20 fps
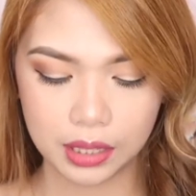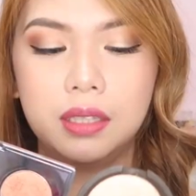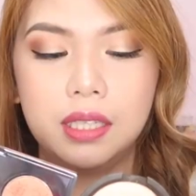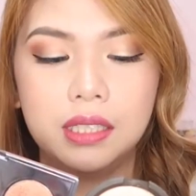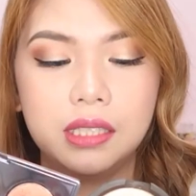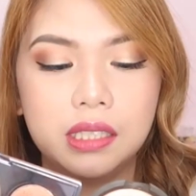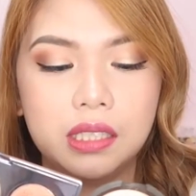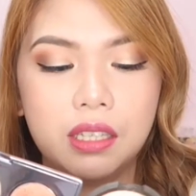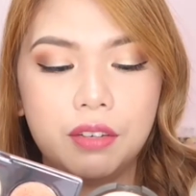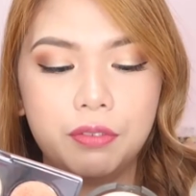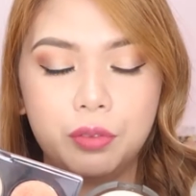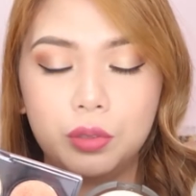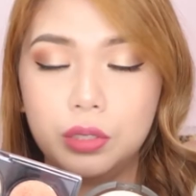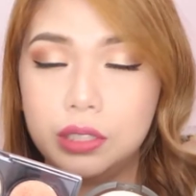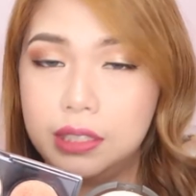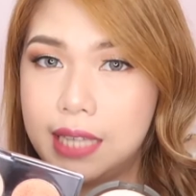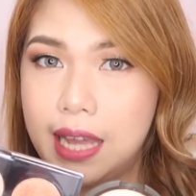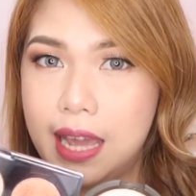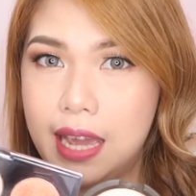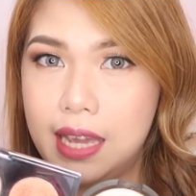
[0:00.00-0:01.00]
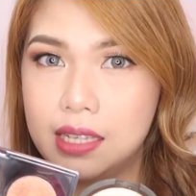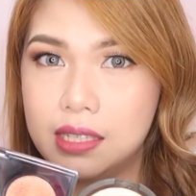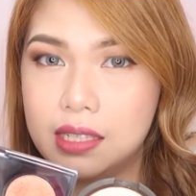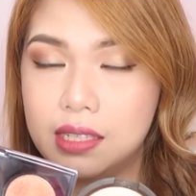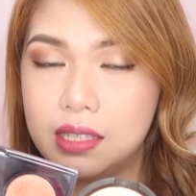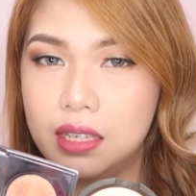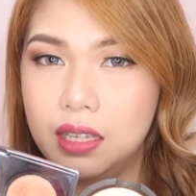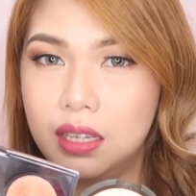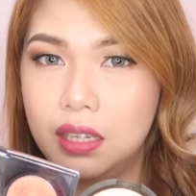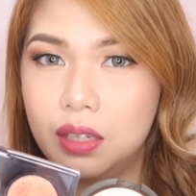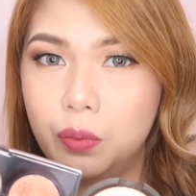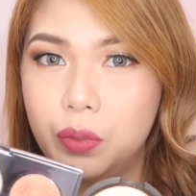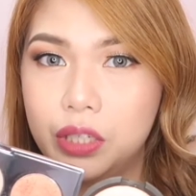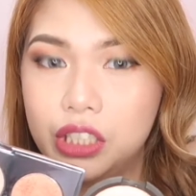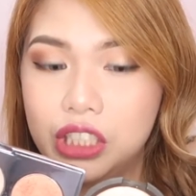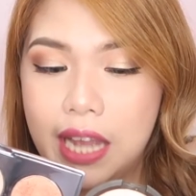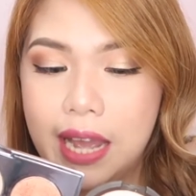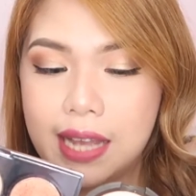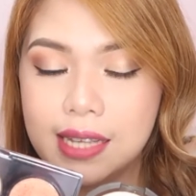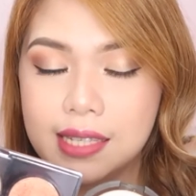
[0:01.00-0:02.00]
This is the full size
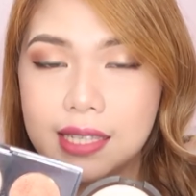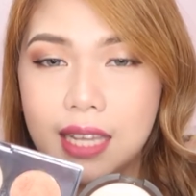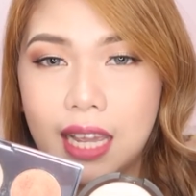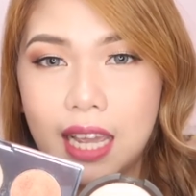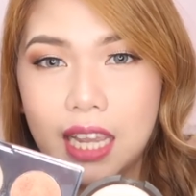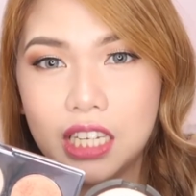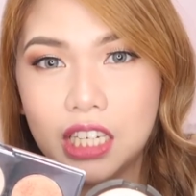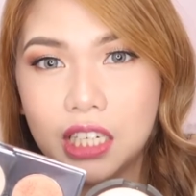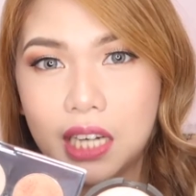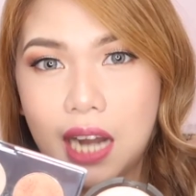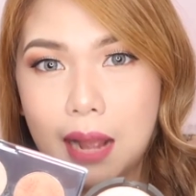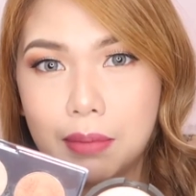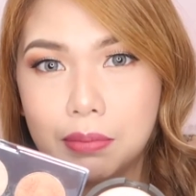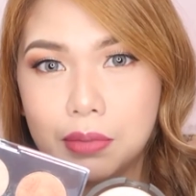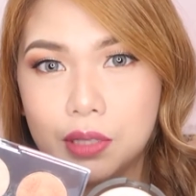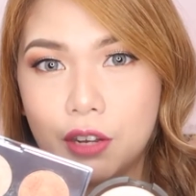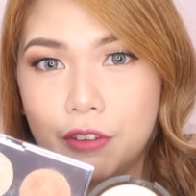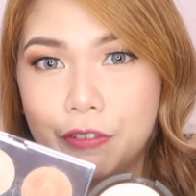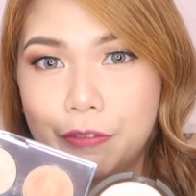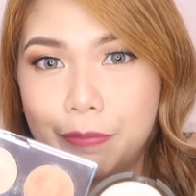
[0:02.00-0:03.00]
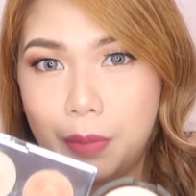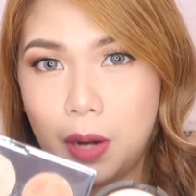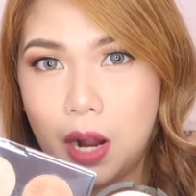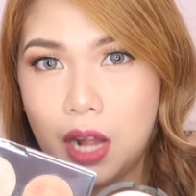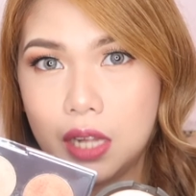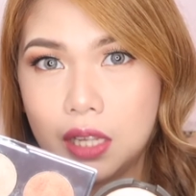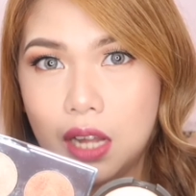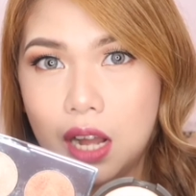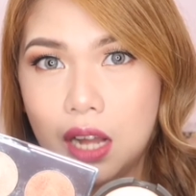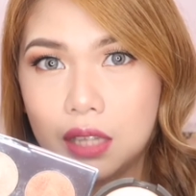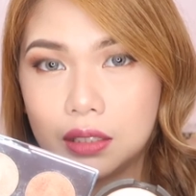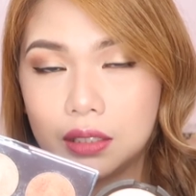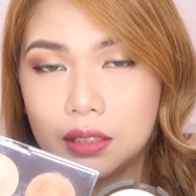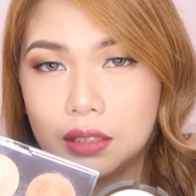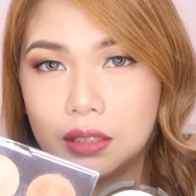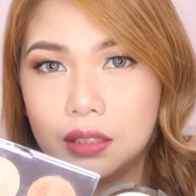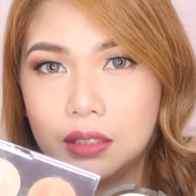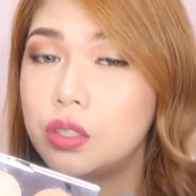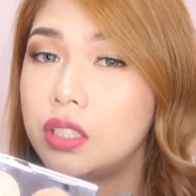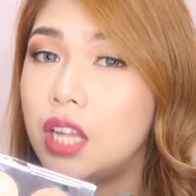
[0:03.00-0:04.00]
which has 8 grams of product.
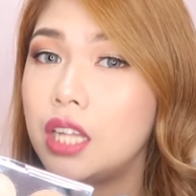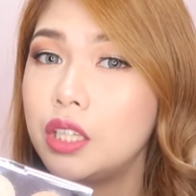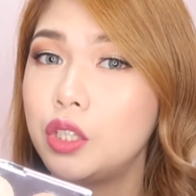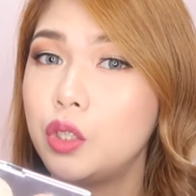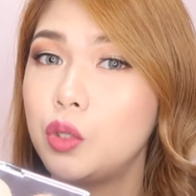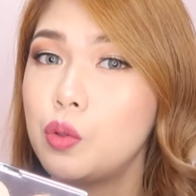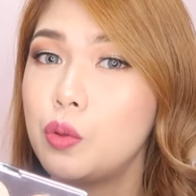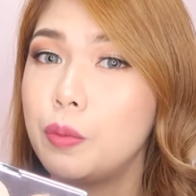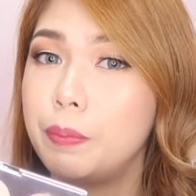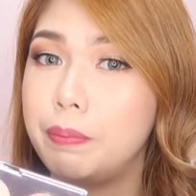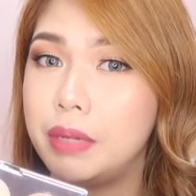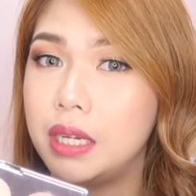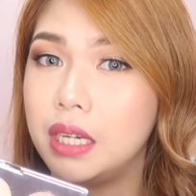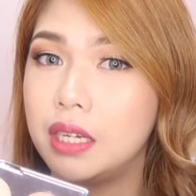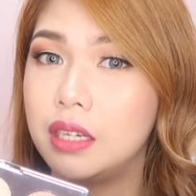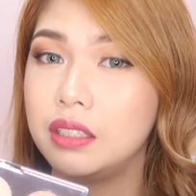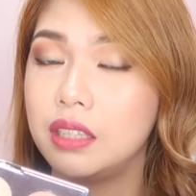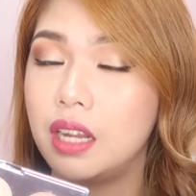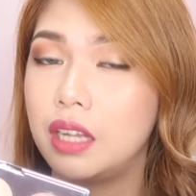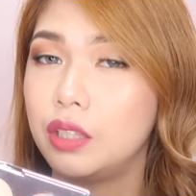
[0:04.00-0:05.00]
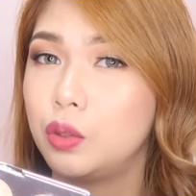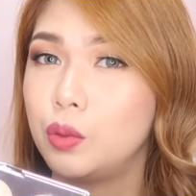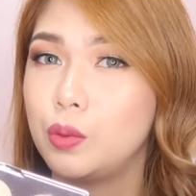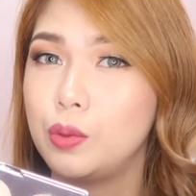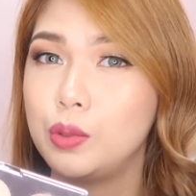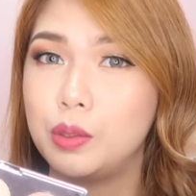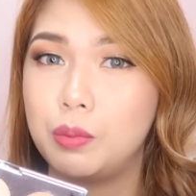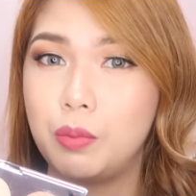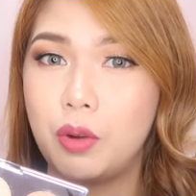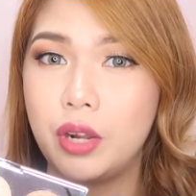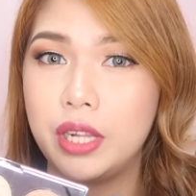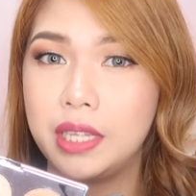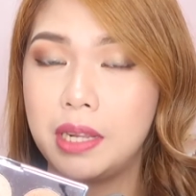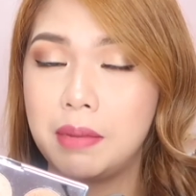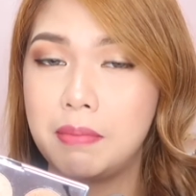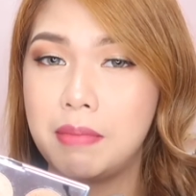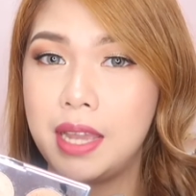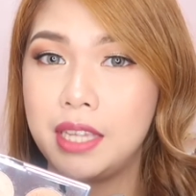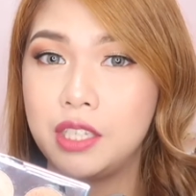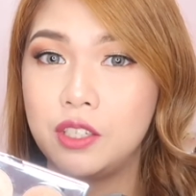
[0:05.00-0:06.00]
Not too big, not too small
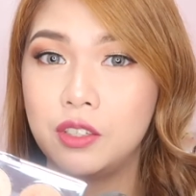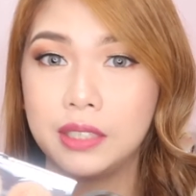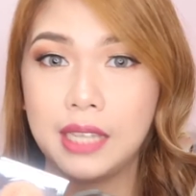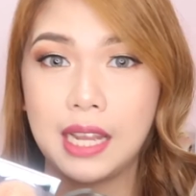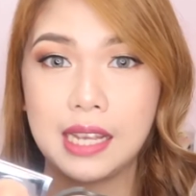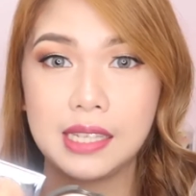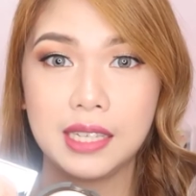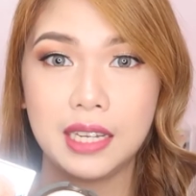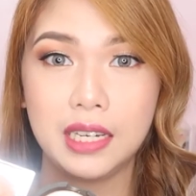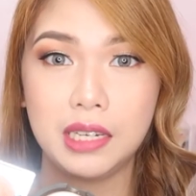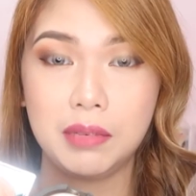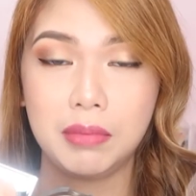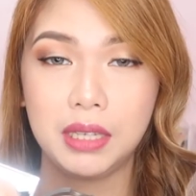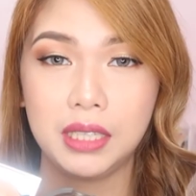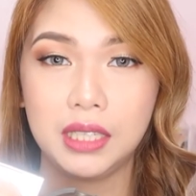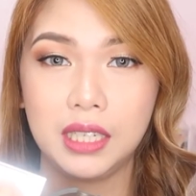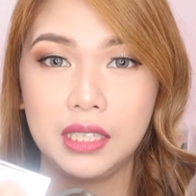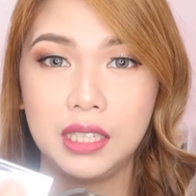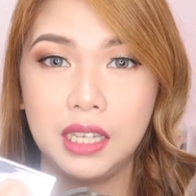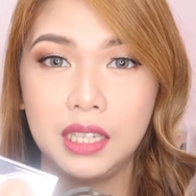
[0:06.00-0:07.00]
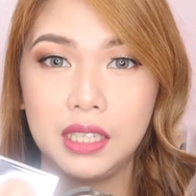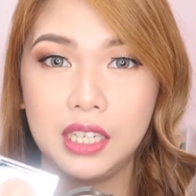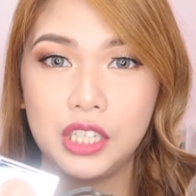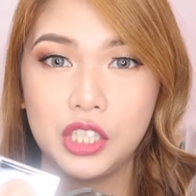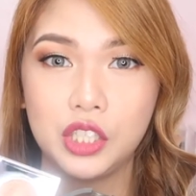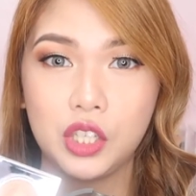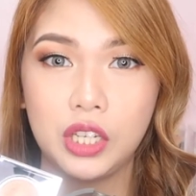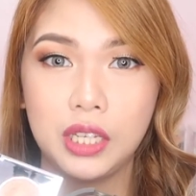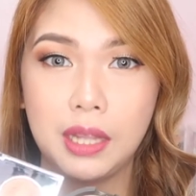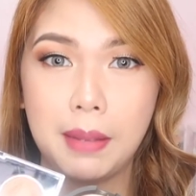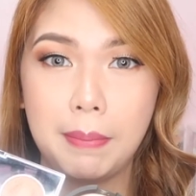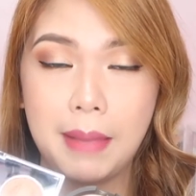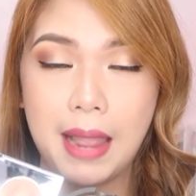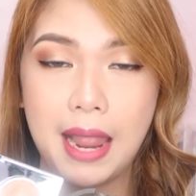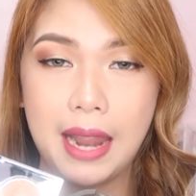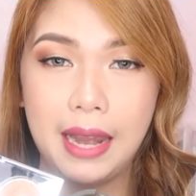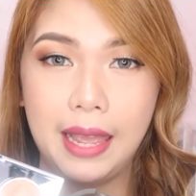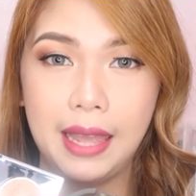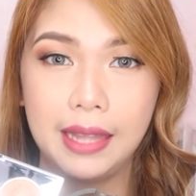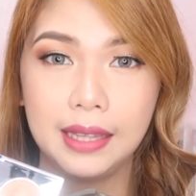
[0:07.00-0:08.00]
naman yung nasa limited edition na
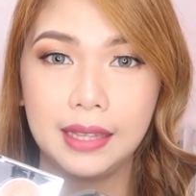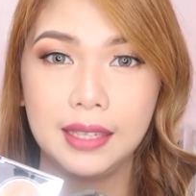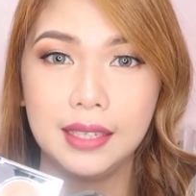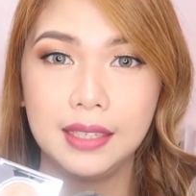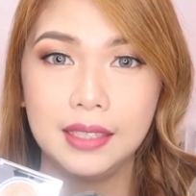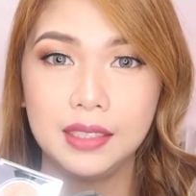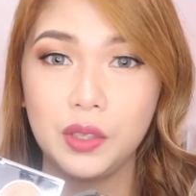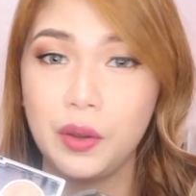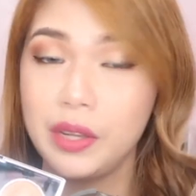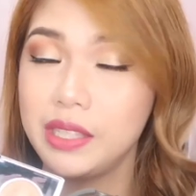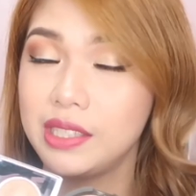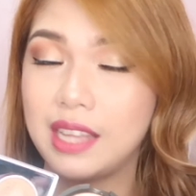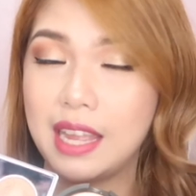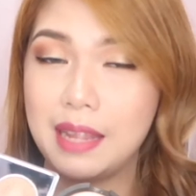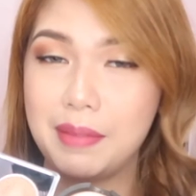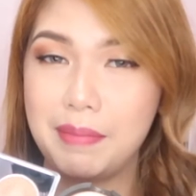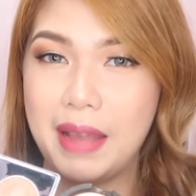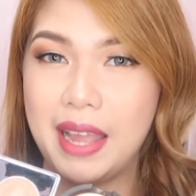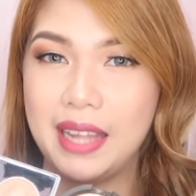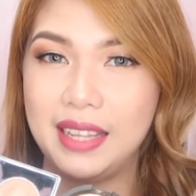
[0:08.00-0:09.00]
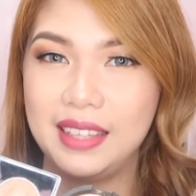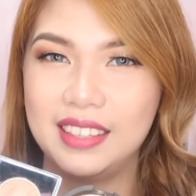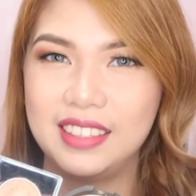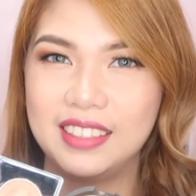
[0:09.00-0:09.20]
palette. So, it's not bad.